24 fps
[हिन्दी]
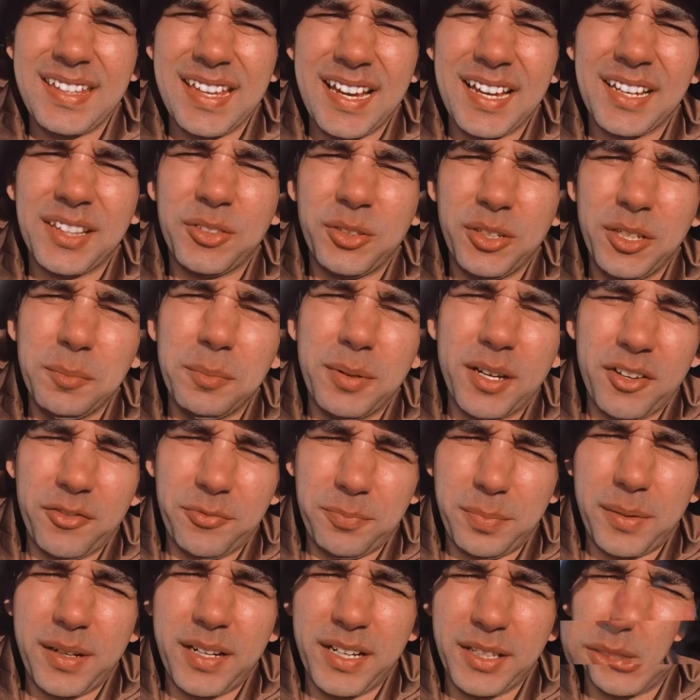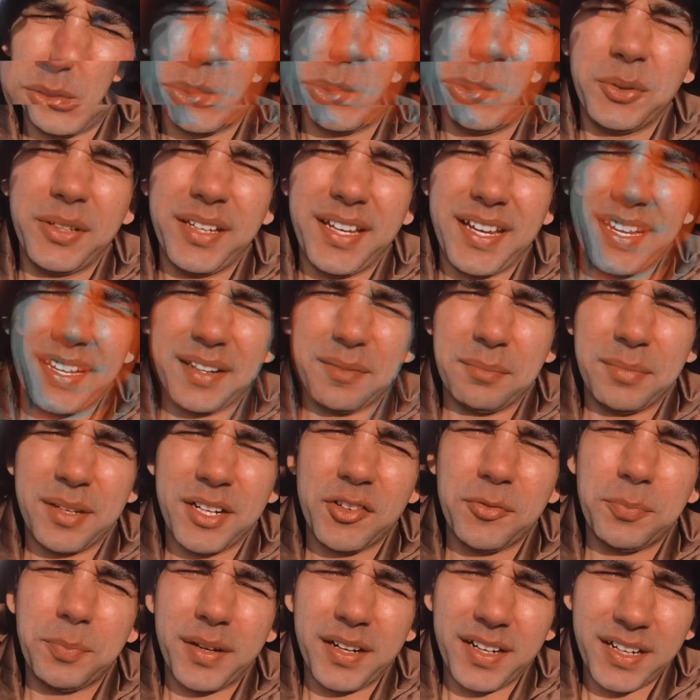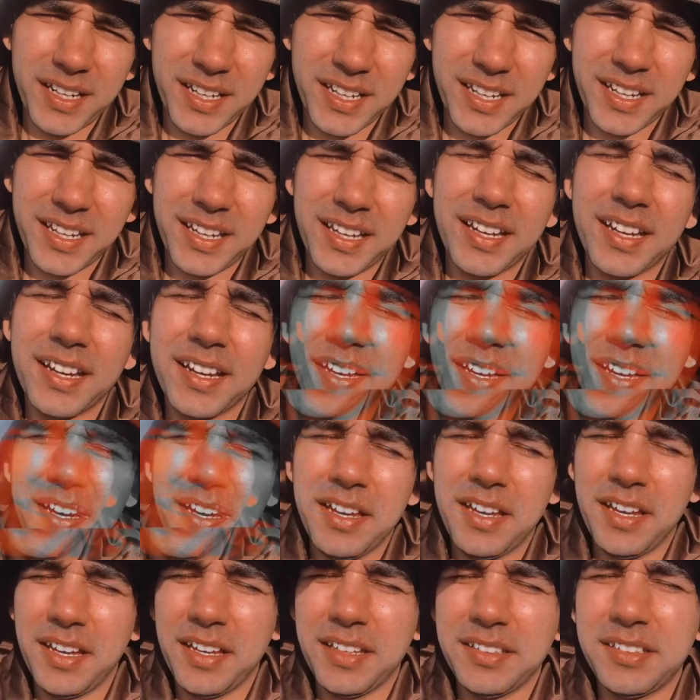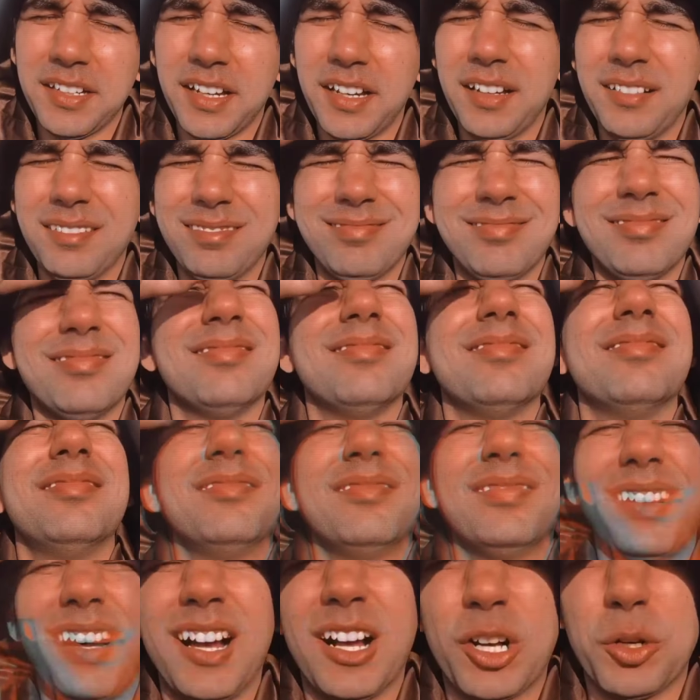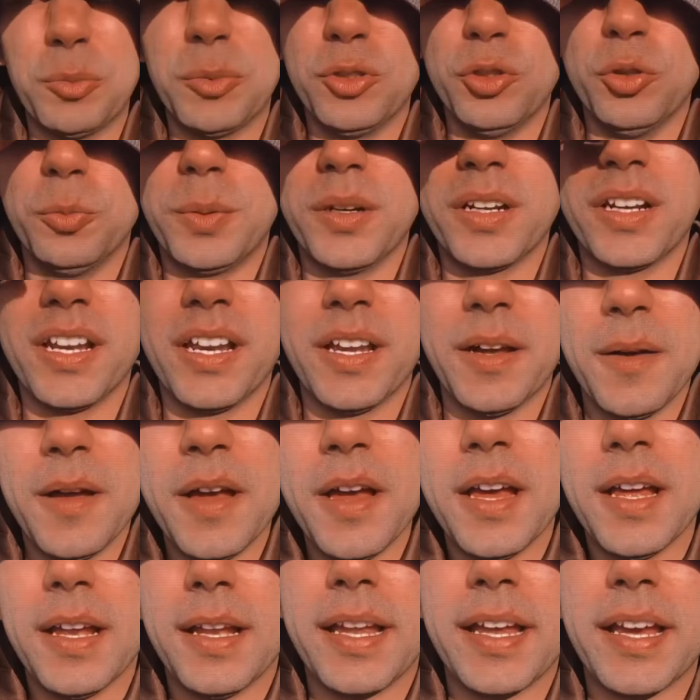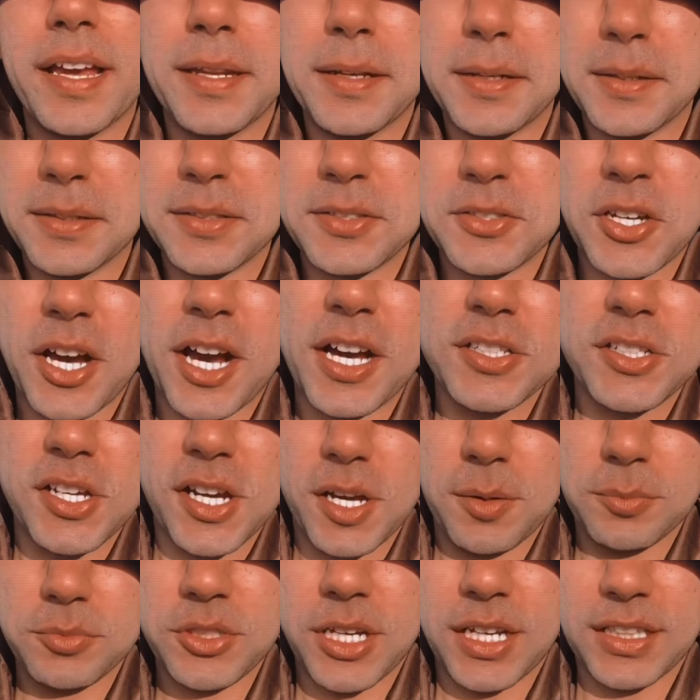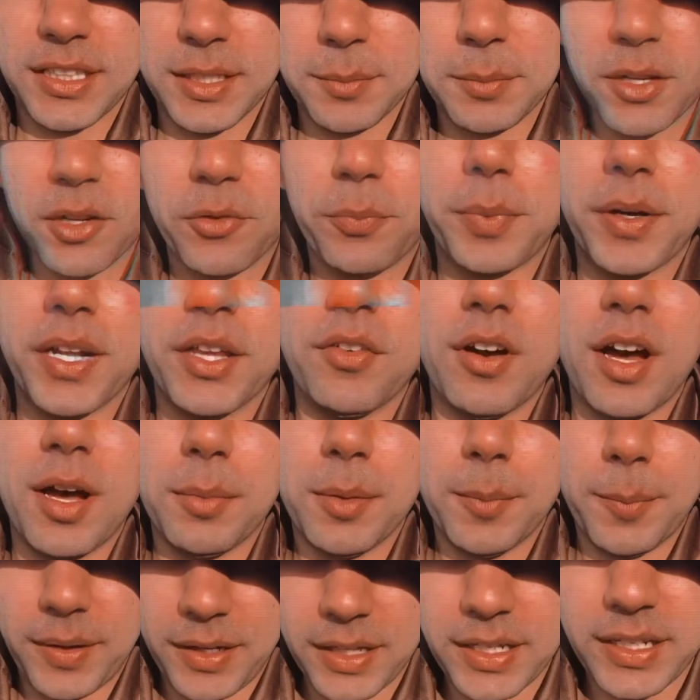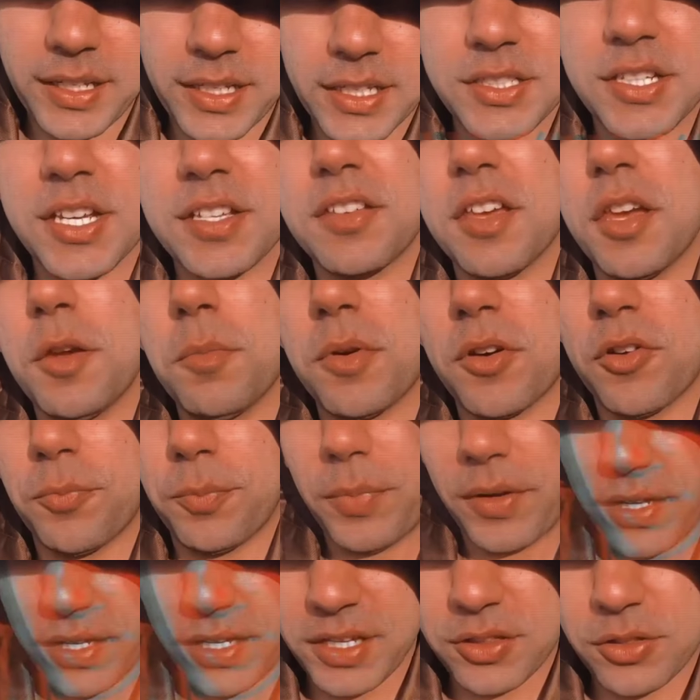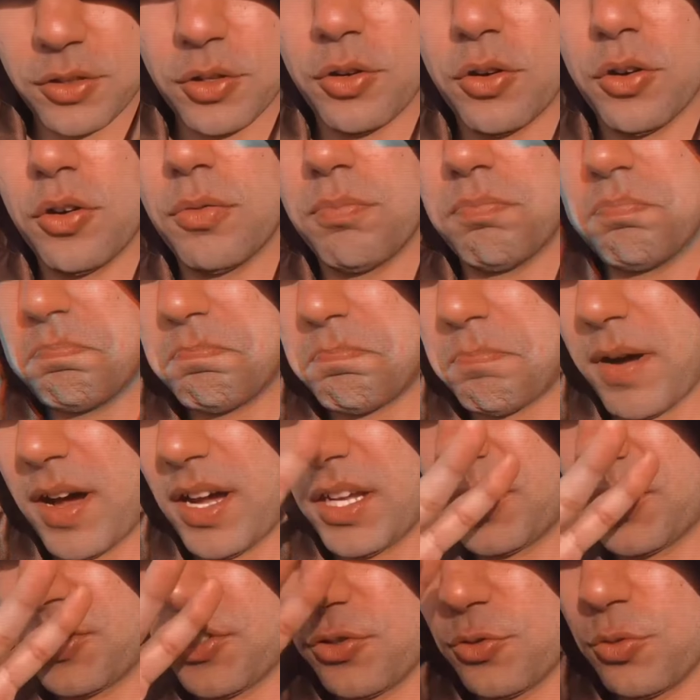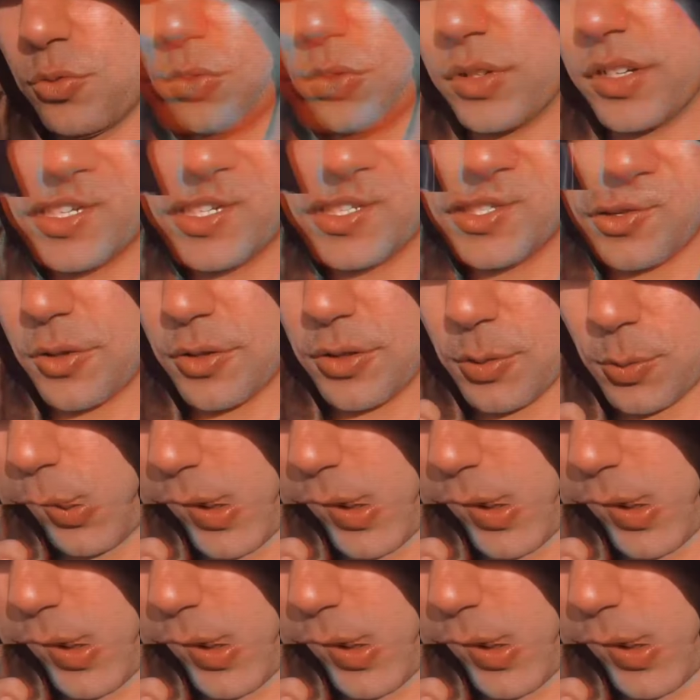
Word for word: यार थोड़ी बर्फ़ पड़ने तो दो यार बर्फ़ पड़ नहीं रही है जहाँ हम्म, आंखों में धूप पड़ रही है लेकिन जहाँ जहाँ हम चाहते बर्फ़ पड़े वहाँ भी पड़ी नहीं है जैसे ही बर्फ़ पड़ेगी तो पार्ट टू इज़ ऑन